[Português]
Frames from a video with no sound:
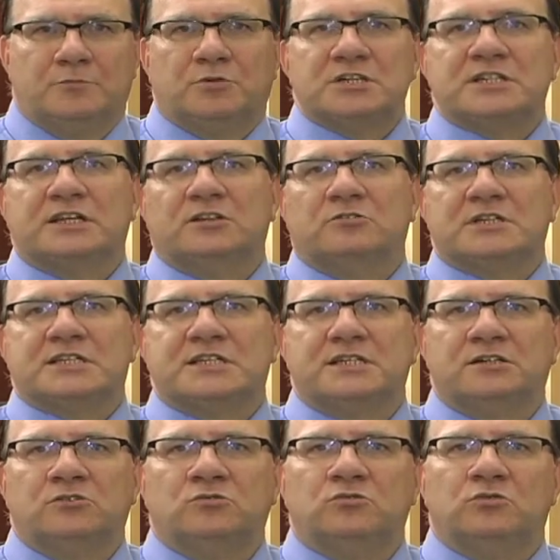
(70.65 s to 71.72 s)

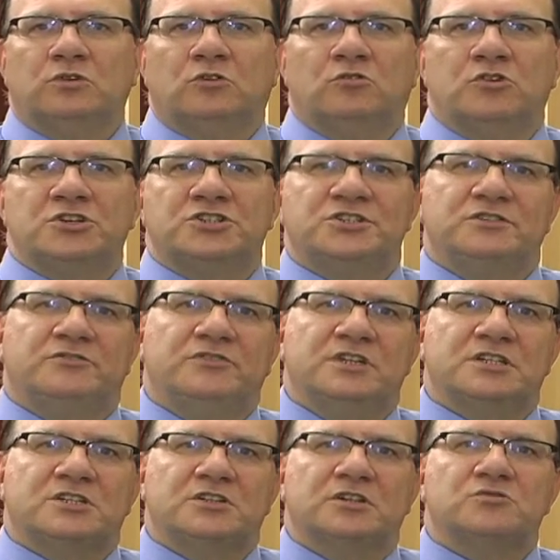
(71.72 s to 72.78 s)
Pós-graduação hoje
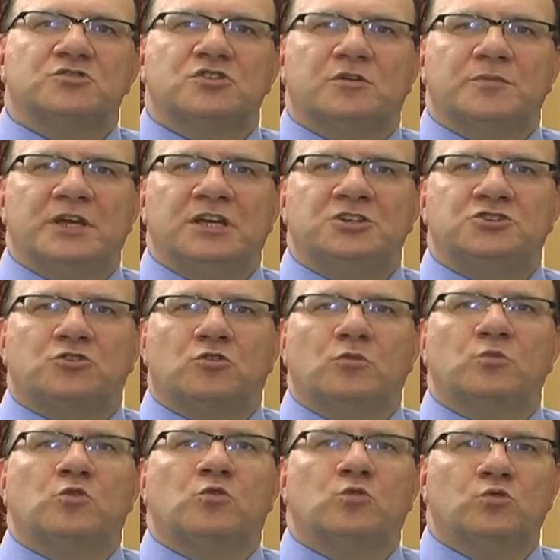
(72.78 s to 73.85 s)
visto não somente
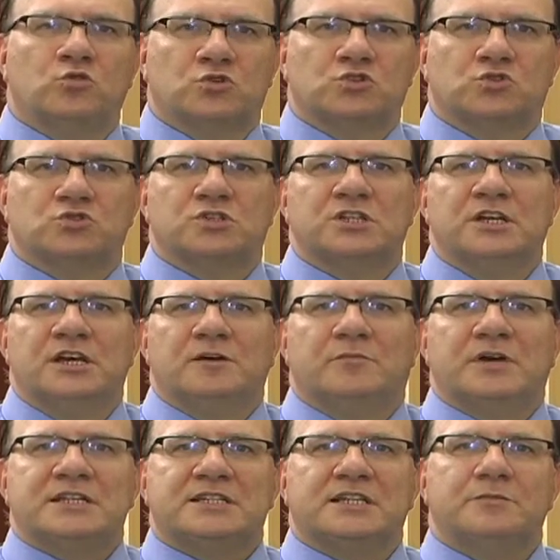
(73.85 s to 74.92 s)
como cursos,
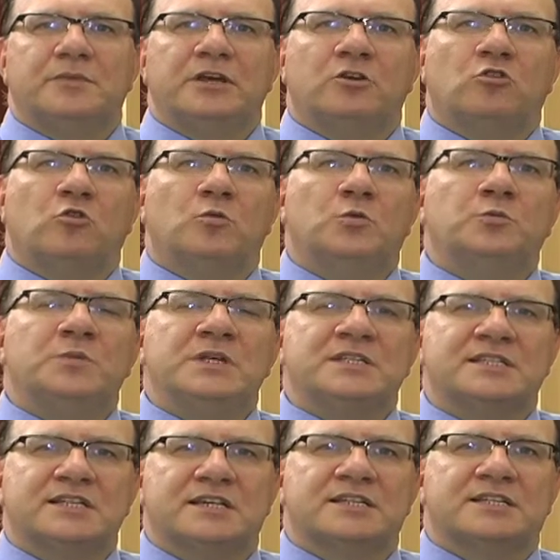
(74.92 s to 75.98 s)
mas também como uma
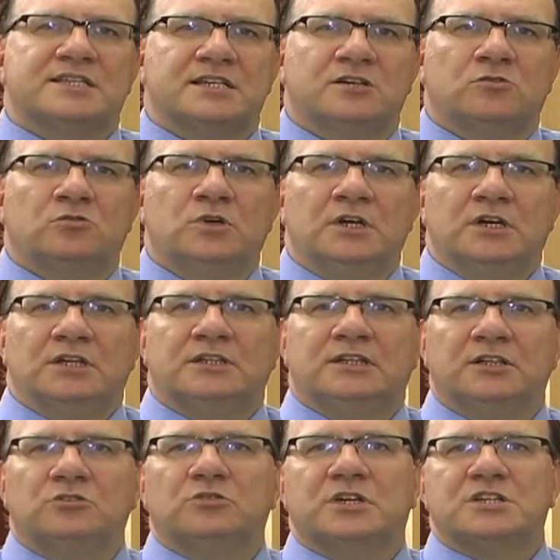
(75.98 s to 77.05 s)
inserção
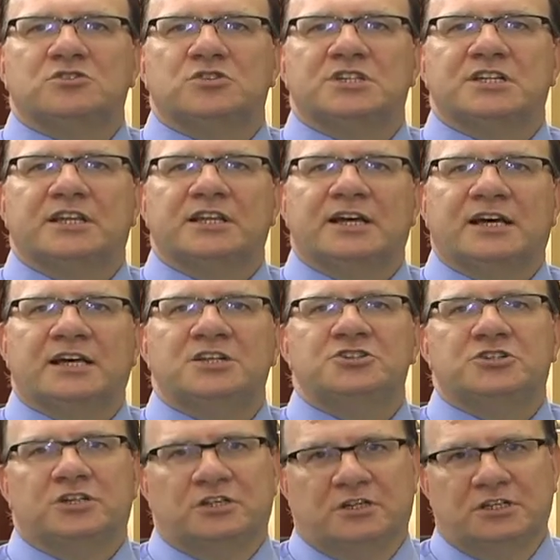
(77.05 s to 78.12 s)
tanto na
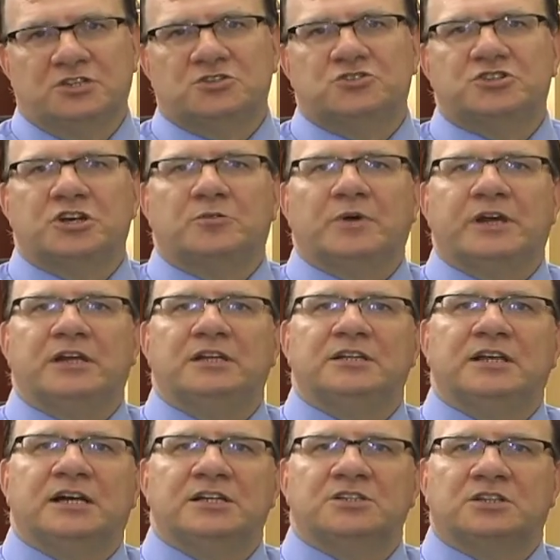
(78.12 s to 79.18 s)
sociedade, isso já é uma
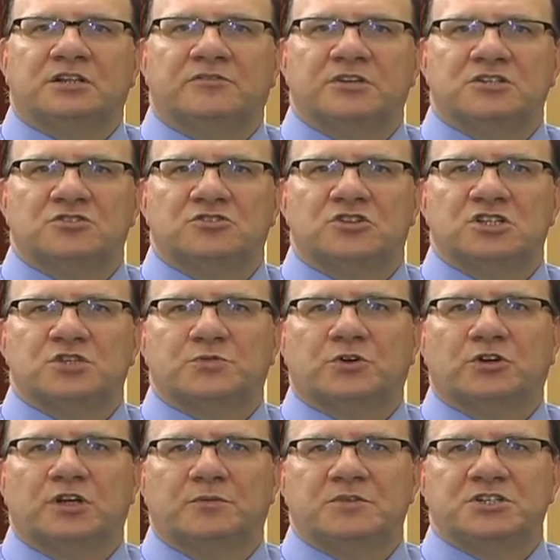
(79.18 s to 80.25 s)
realidade através dos nossos
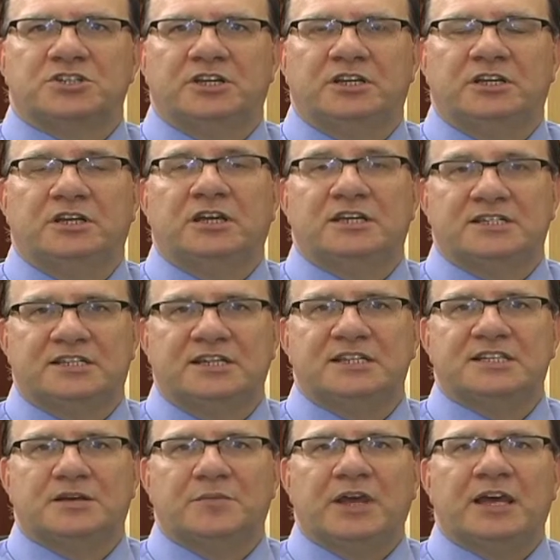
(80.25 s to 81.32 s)
programas de
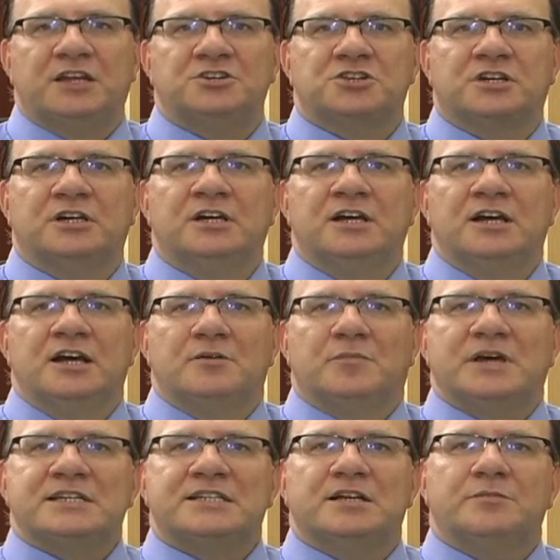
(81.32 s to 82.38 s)
residência médica,
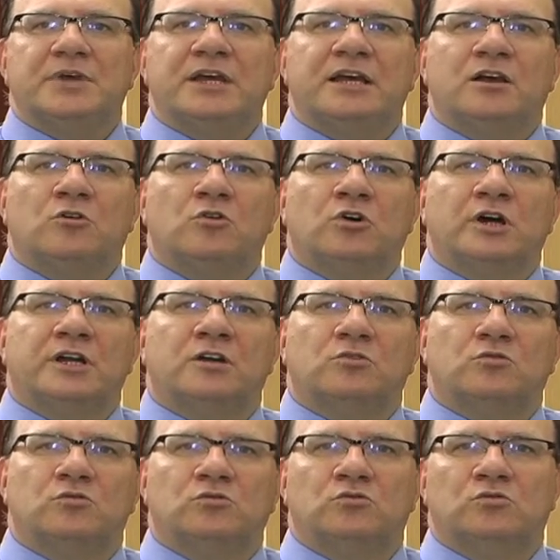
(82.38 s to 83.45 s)
mas também agora
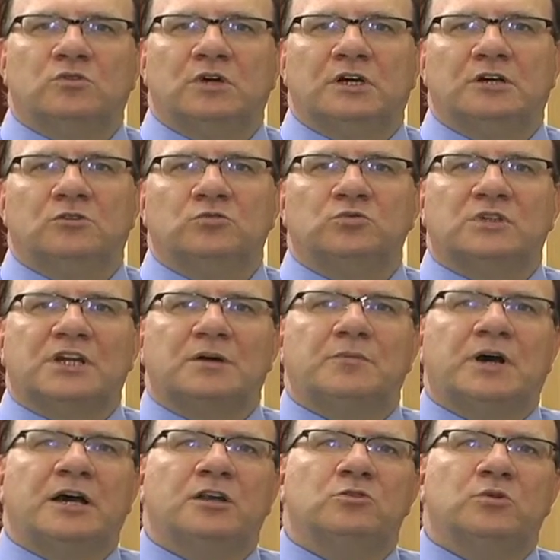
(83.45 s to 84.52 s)
com eh, um
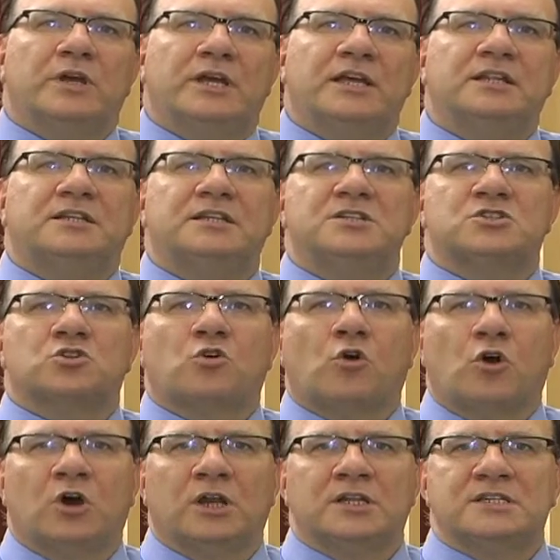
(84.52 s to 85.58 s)
trabalho entre
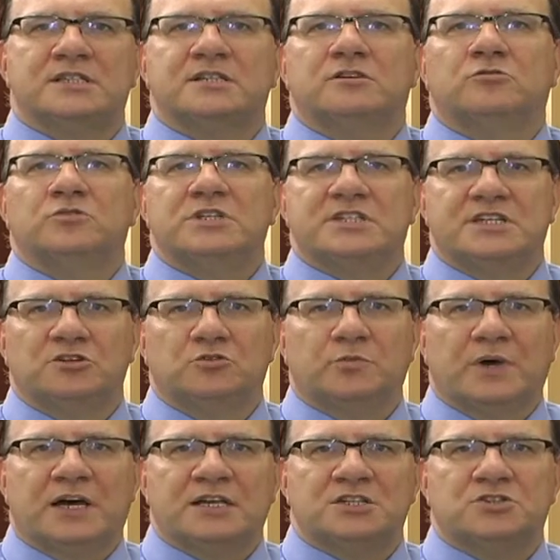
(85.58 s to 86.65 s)
escolas, o ensino
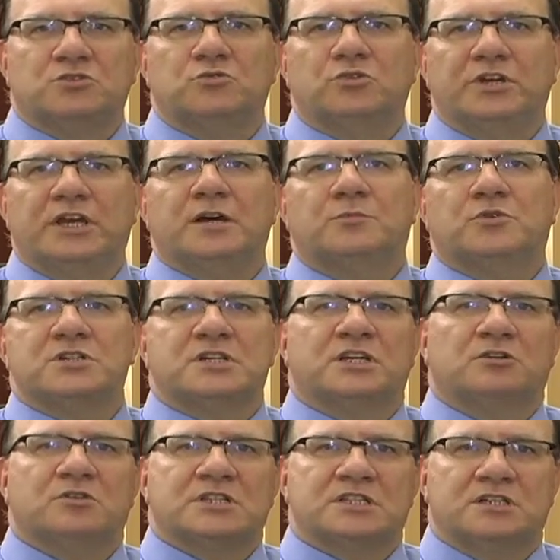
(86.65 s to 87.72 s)
básico e a
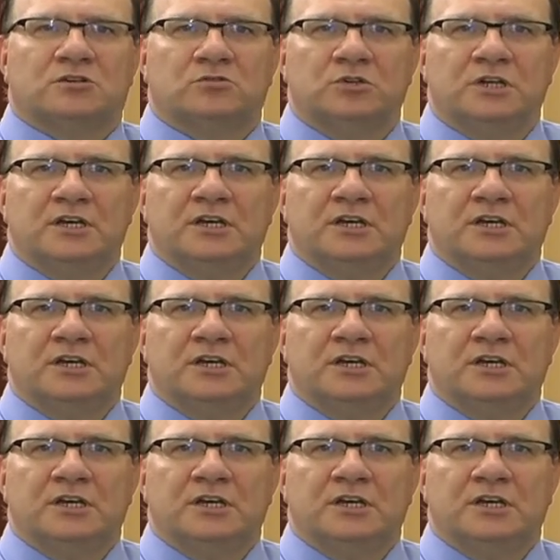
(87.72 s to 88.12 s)
pós-graduação.